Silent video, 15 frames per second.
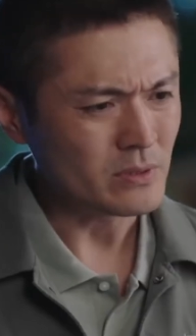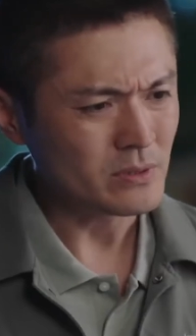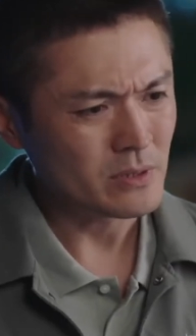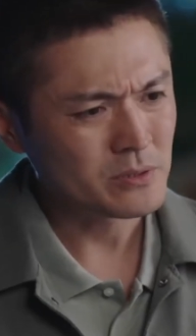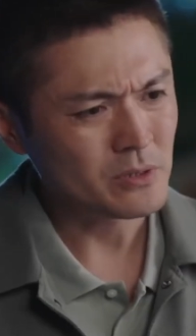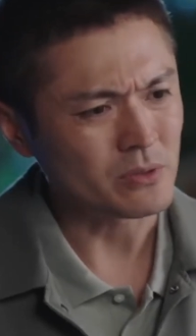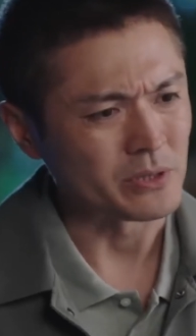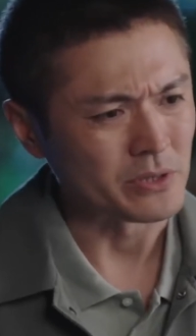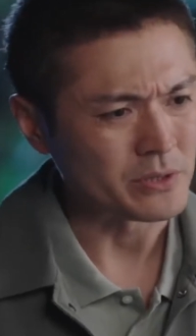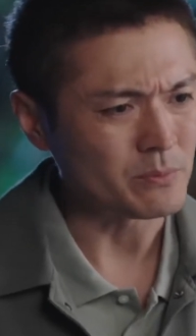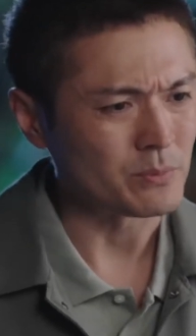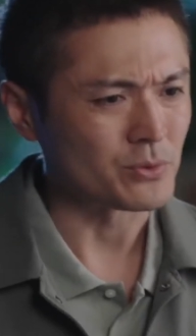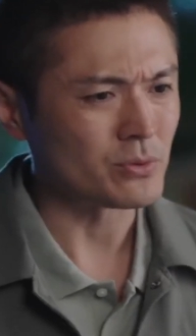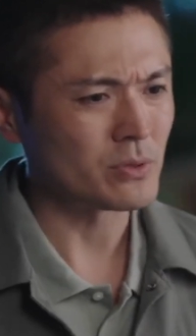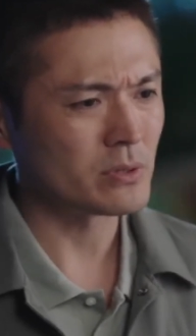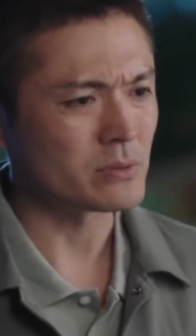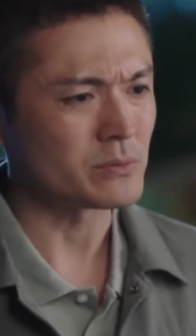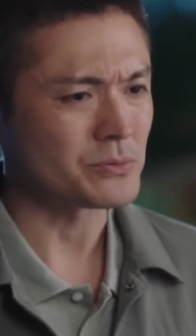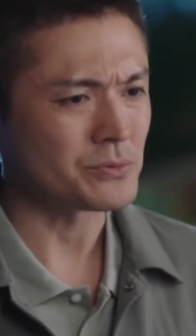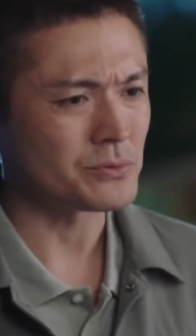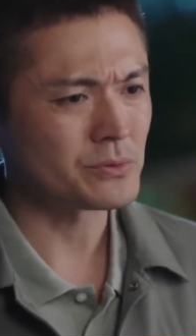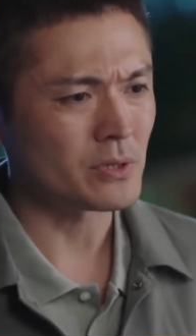不是，那照你这么
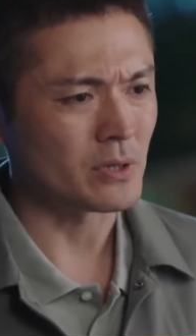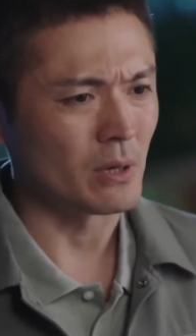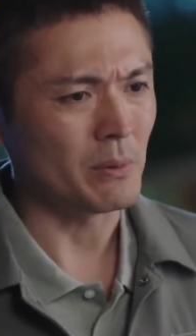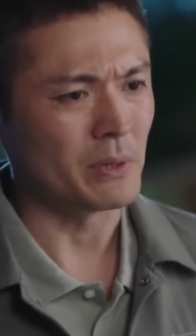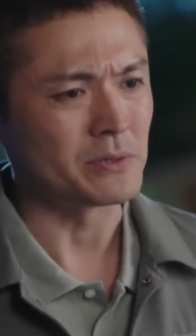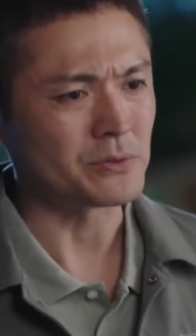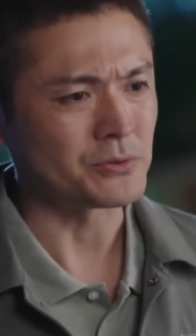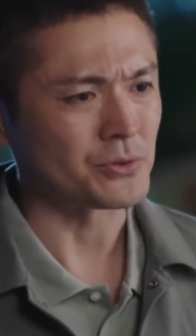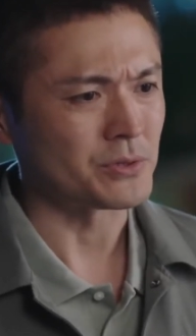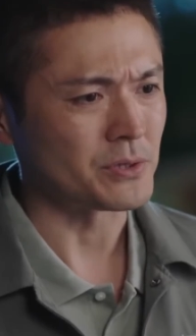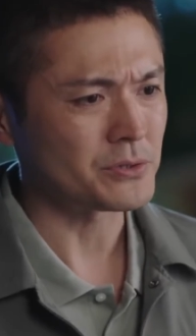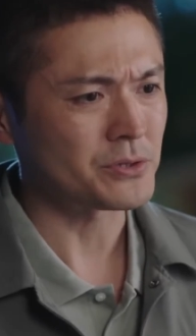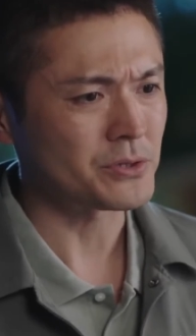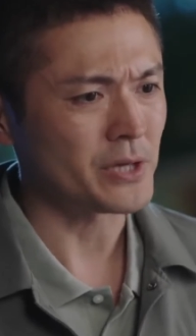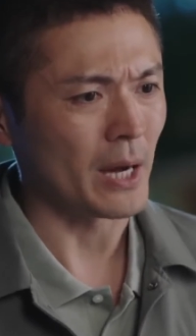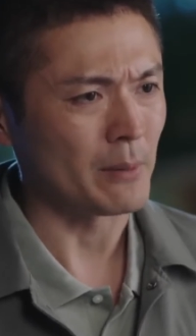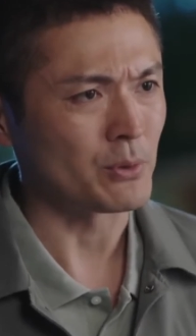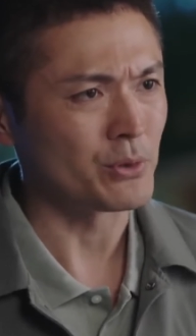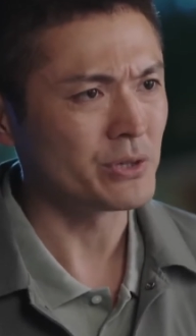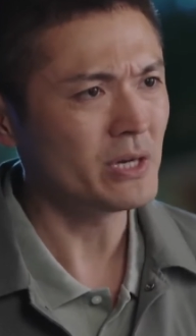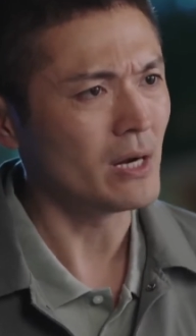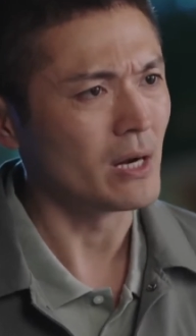说，这老百姓只能吃哑
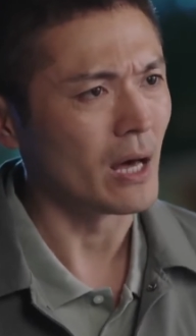巴亏